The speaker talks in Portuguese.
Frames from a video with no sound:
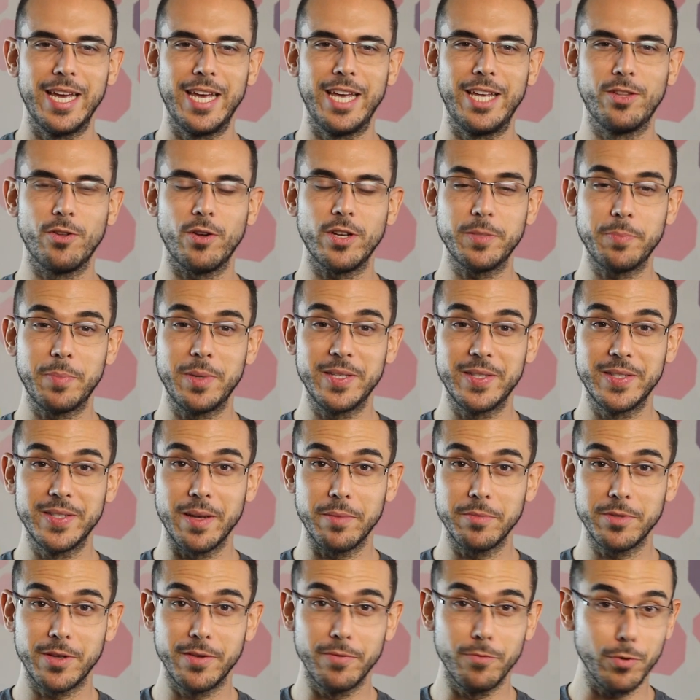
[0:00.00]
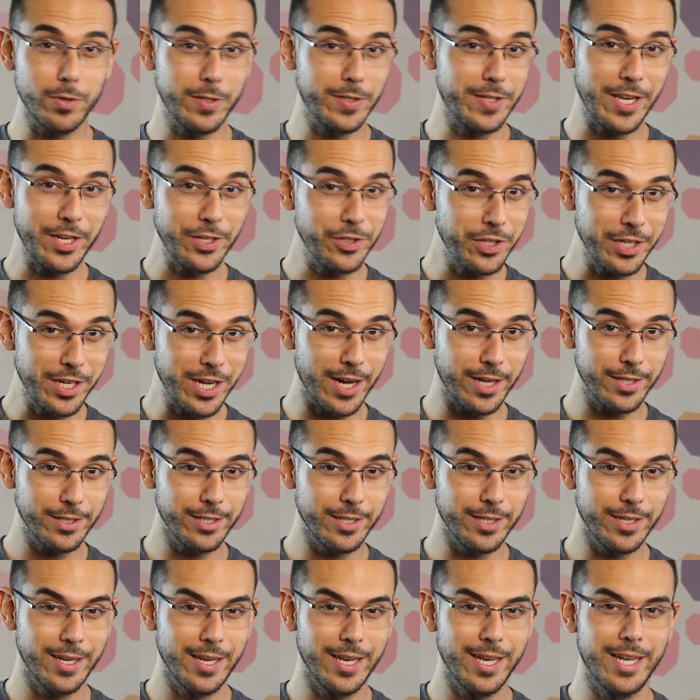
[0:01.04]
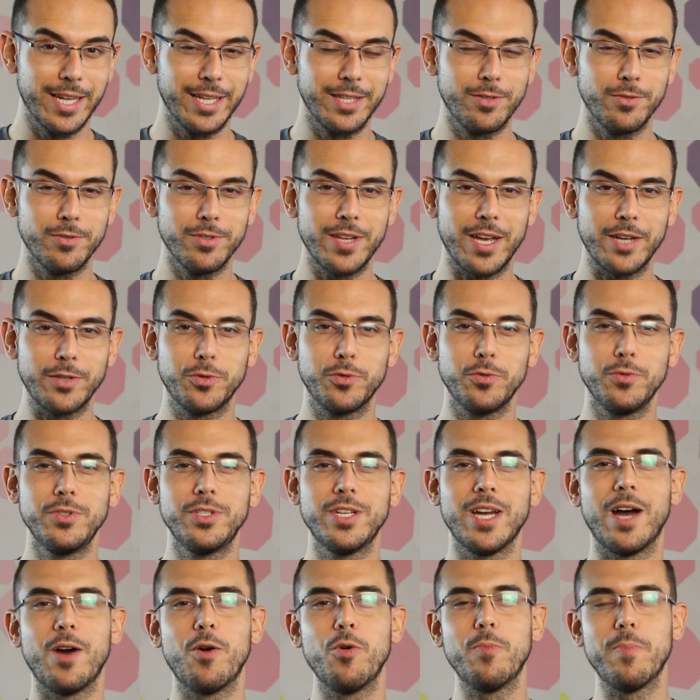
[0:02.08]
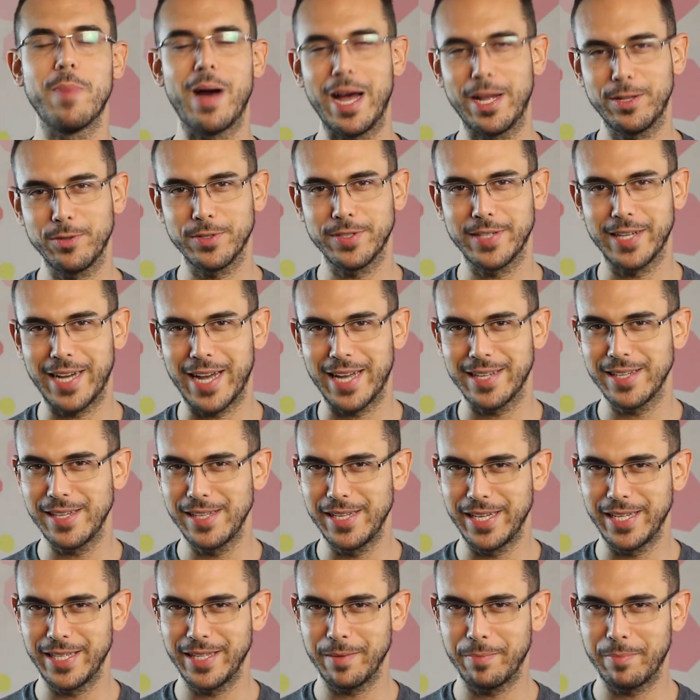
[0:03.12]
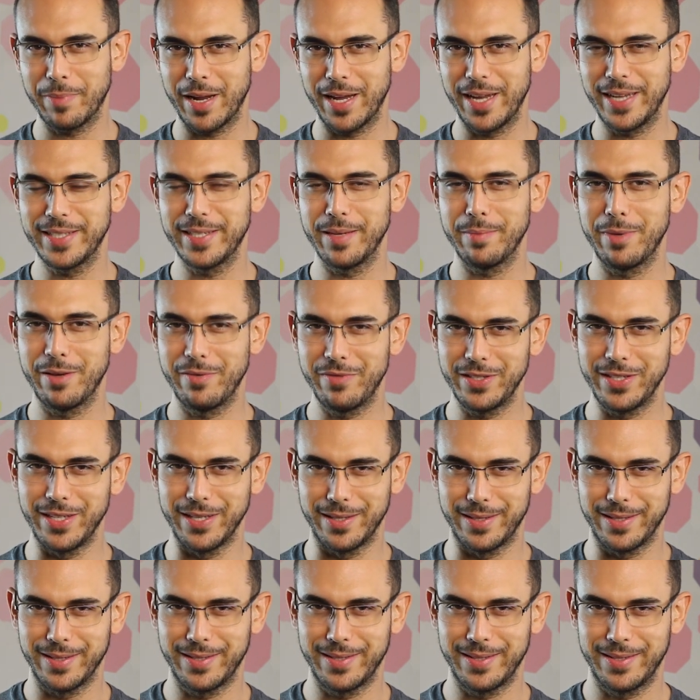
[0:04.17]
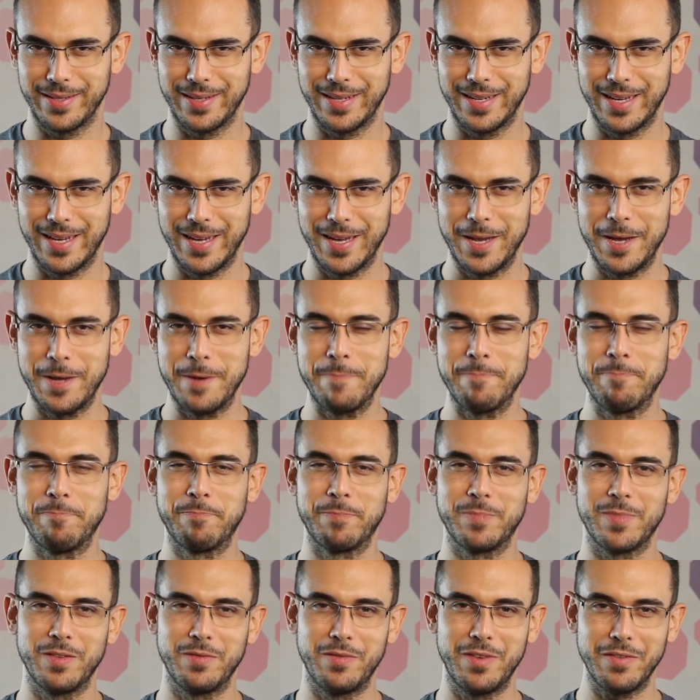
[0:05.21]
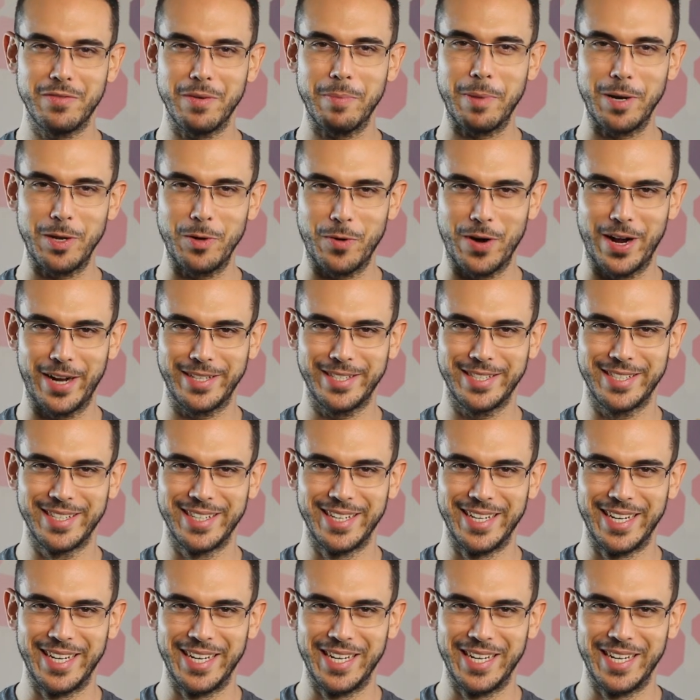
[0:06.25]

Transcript: e nós precisamos que você, gigante, nos ajude a arrumar nossa casa linda para receber visitas. Viva Paleoarte!